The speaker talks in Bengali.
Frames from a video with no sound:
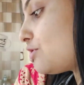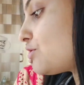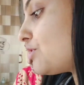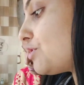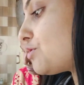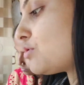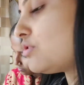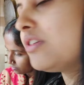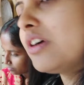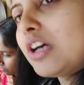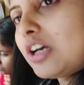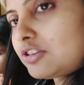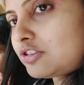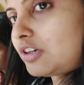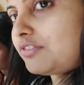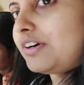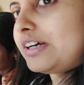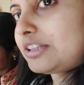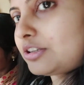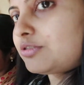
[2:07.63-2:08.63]
কিছু কিছু
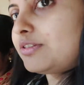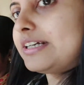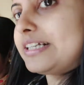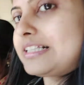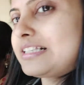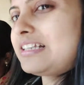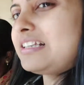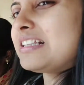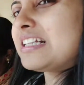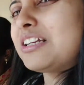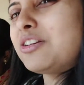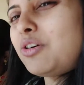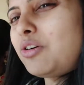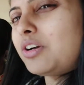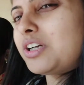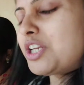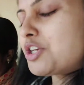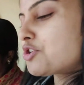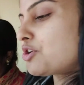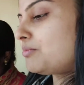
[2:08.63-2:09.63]
তফাত রয়েছে যেগুলো
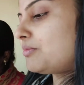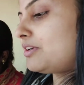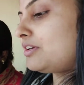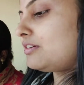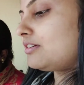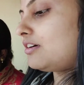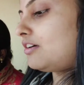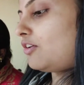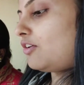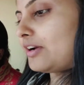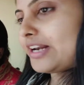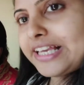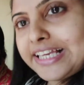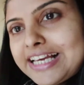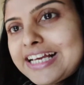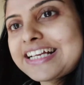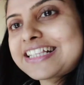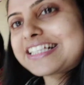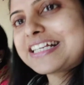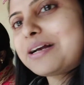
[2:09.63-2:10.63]
অনেক সময়
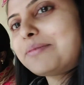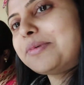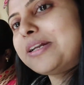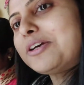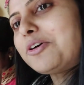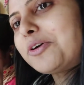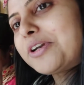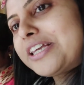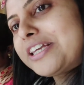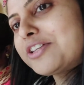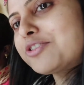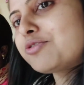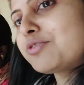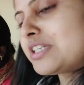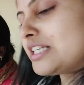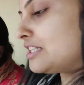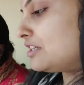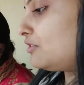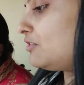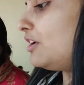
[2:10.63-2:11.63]
অনেকেই আছে আমরা অনেক কিছু
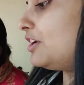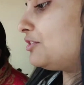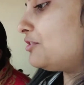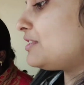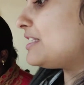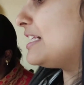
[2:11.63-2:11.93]
চিনেও হয়তো